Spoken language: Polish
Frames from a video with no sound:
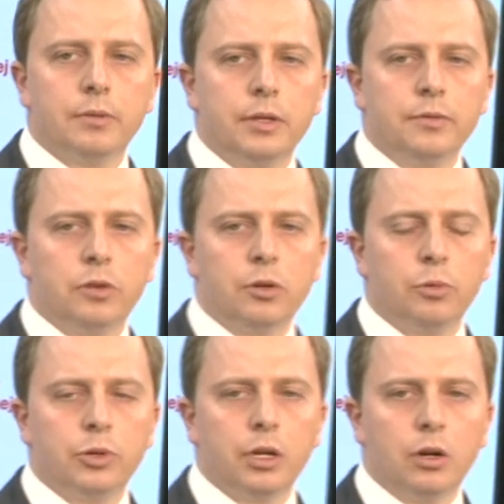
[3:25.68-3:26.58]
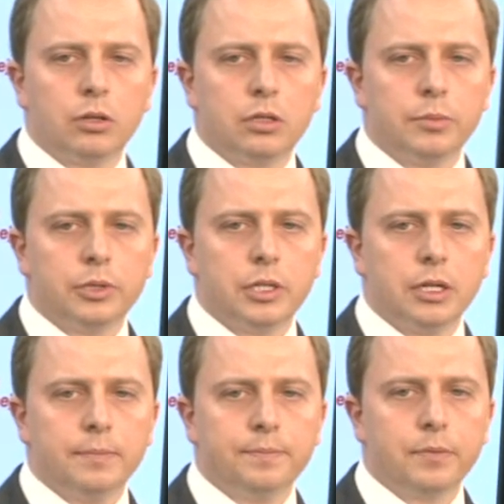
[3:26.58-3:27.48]
informuje o tym,
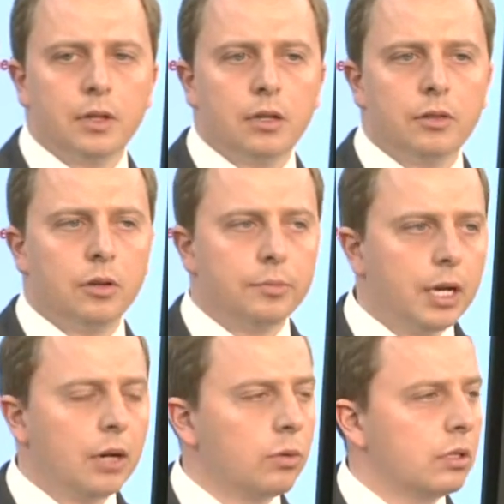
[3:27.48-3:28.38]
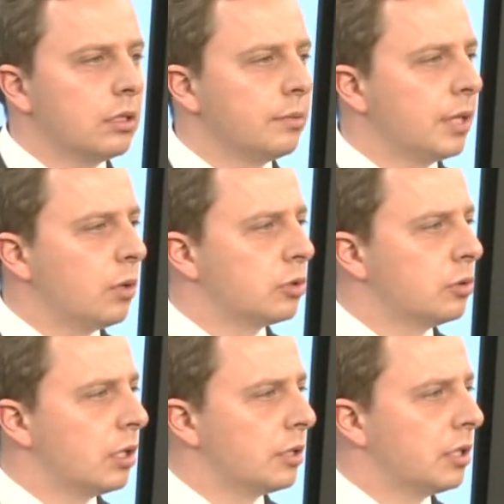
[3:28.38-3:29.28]
że no, miał, miał
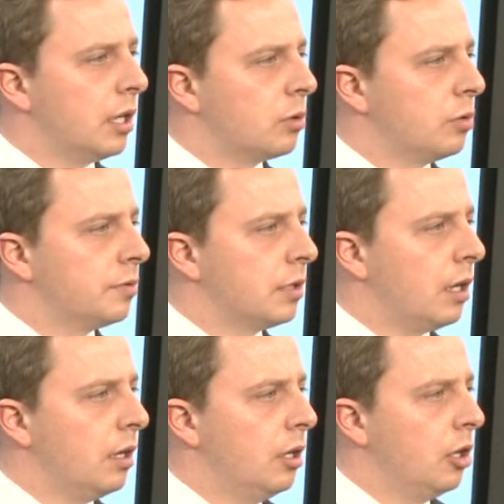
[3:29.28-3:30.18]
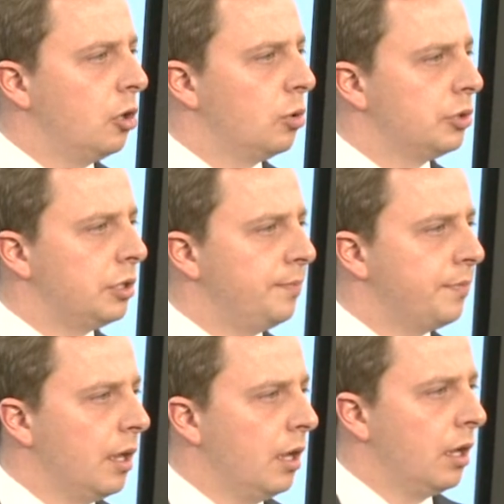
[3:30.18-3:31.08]
szukać haków na ludzi
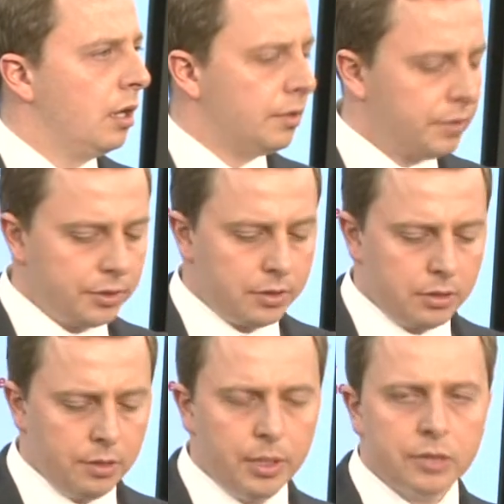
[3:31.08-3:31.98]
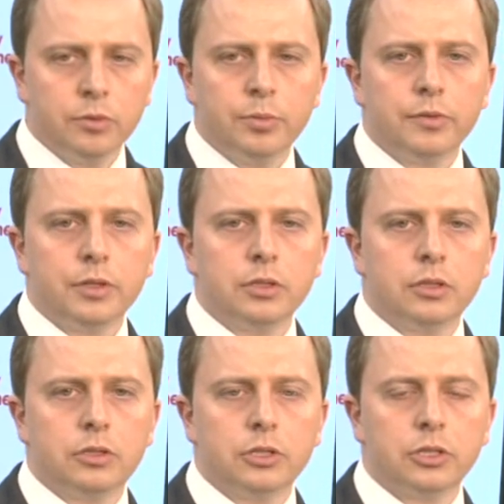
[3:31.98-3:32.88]
lewicy. Chcę Państwu
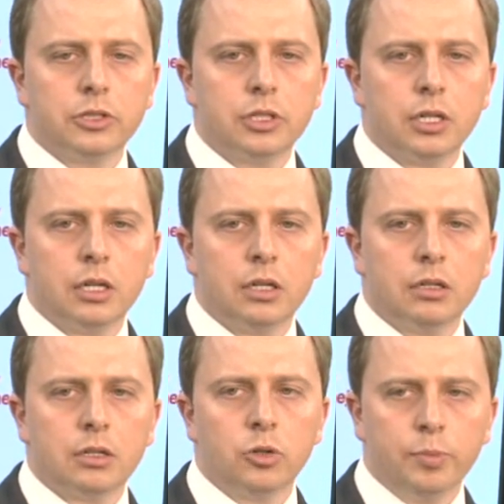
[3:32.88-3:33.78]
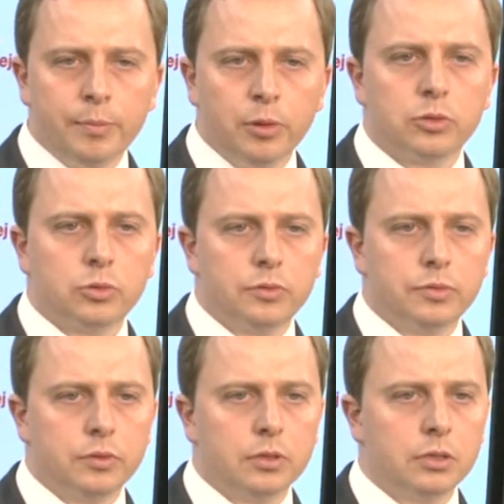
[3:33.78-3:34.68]
powiedzieć, że grupa
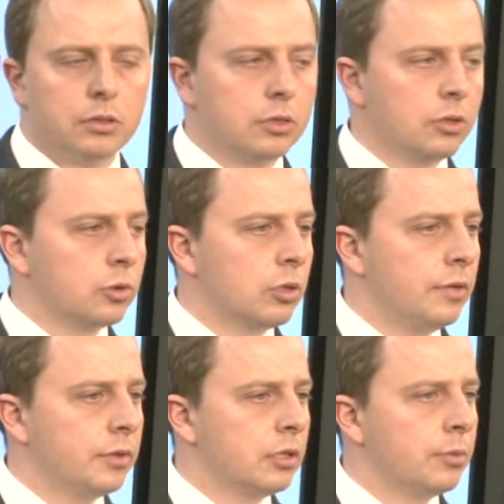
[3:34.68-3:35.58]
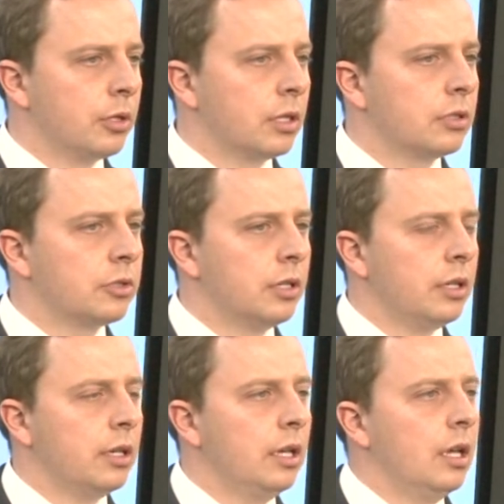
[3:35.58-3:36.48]
posłów e, Sojuszu Lewicy
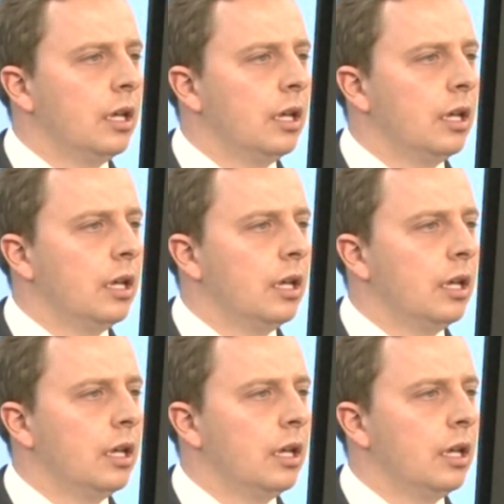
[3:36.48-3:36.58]
Demokratycznej